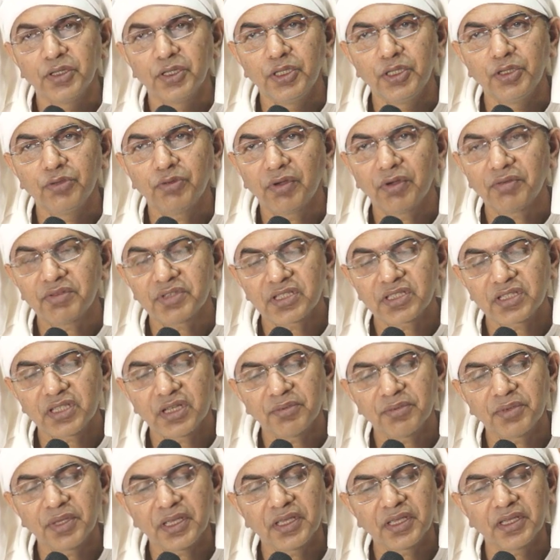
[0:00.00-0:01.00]

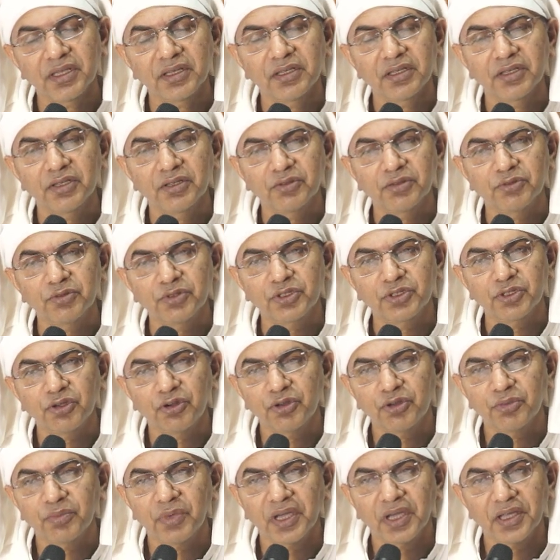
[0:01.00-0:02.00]
युवावस्था में कुछ
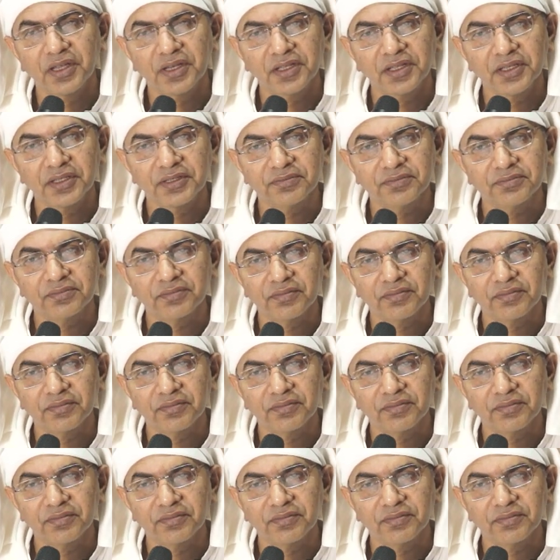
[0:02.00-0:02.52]
और बहाने